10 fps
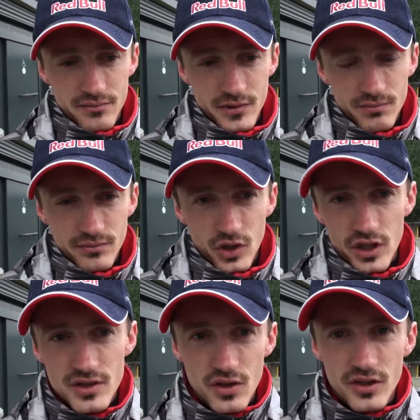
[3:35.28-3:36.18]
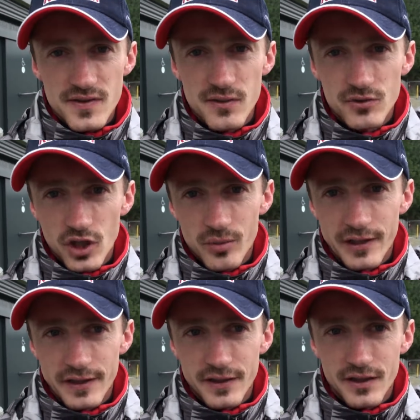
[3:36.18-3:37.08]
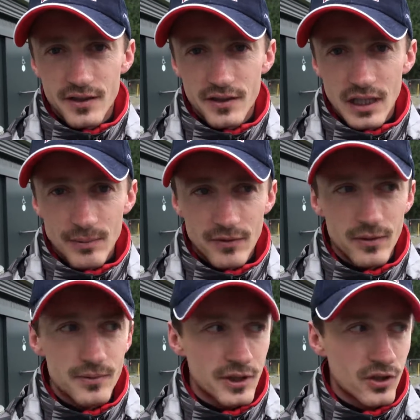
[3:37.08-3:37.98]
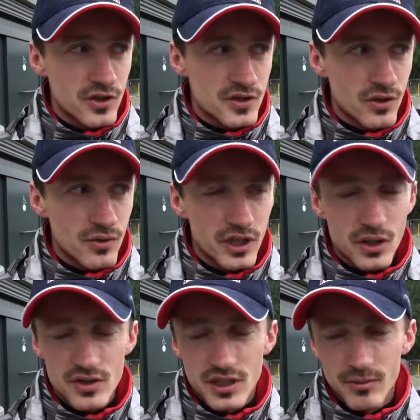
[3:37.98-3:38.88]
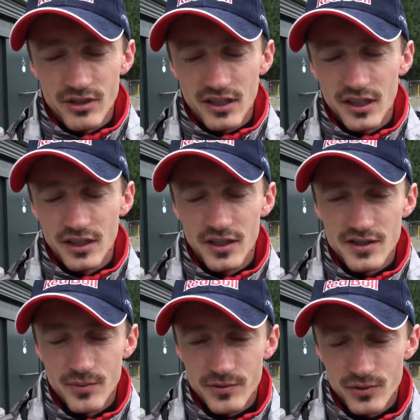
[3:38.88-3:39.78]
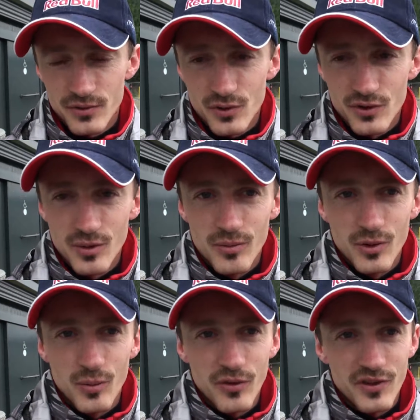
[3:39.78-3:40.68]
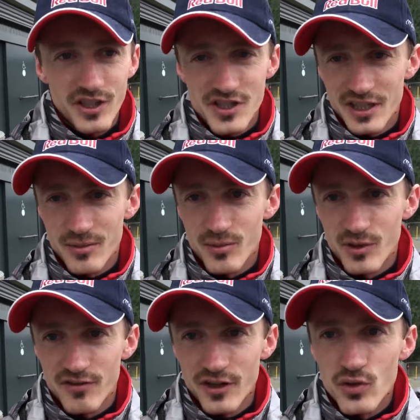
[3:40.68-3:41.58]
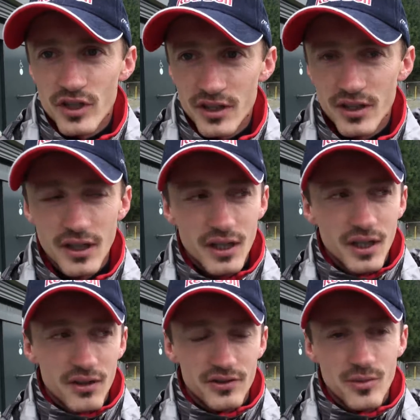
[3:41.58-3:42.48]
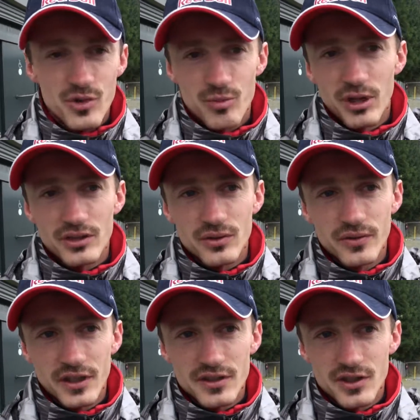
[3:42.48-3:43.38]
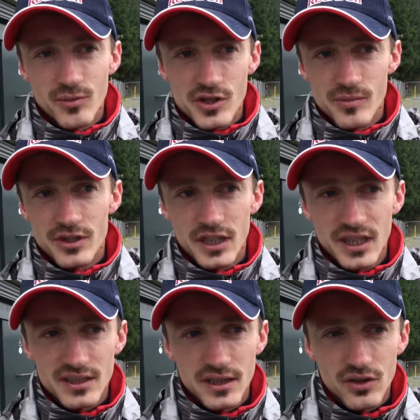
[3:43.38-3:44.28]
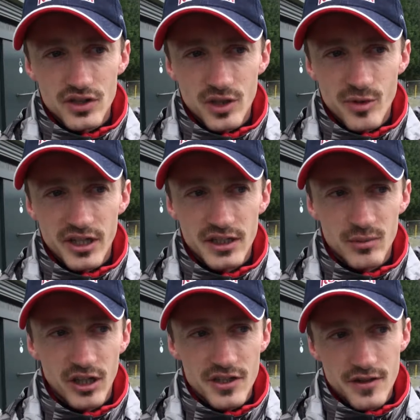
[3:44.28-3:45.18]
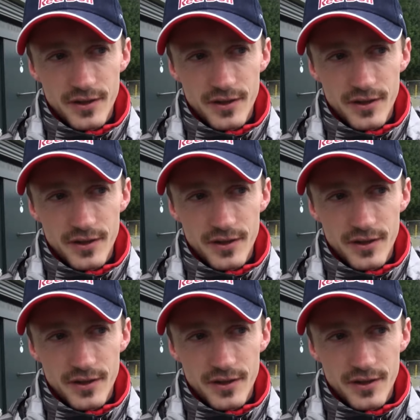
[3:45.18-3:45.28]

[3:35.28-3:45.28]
no, moje skoki są dobre i na pewno bym tego skoku jakoś diametralnie nie zepsuł. Trudno by było powiedzieć, jakie by były warunki w tym przypadku, więc to możemy teraz tylko sobie gdybać.